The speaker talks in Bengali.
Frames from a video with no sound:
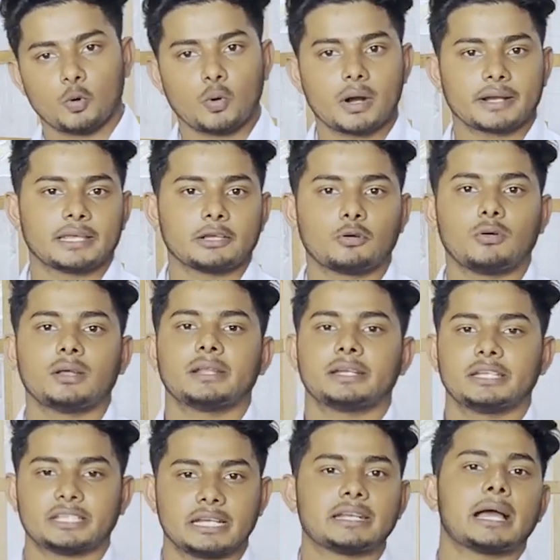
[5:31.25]
ওয়ার্কিং
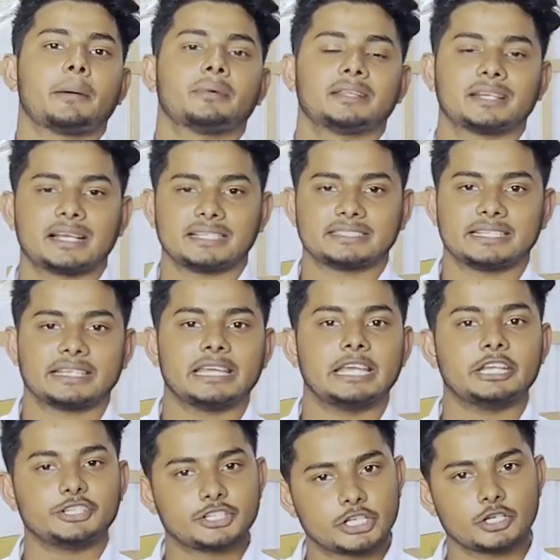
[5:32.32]
কোয়ালিটি সেটা আমাদের কাছ থেকে
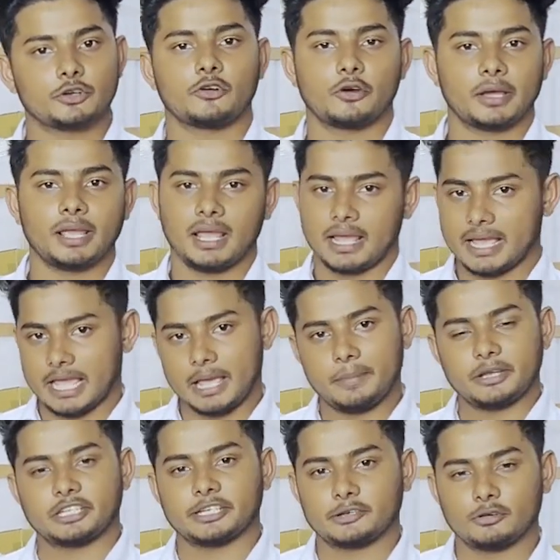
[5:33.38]
ইনশিওর হয়ে এই
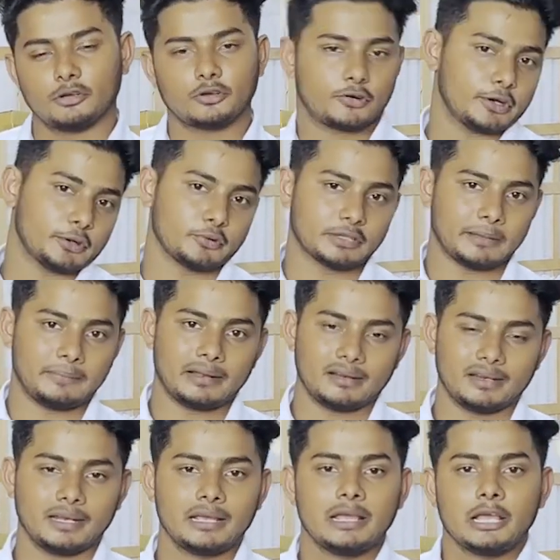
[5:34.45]
মেশিনগুলো ক্রয় করতে পারেন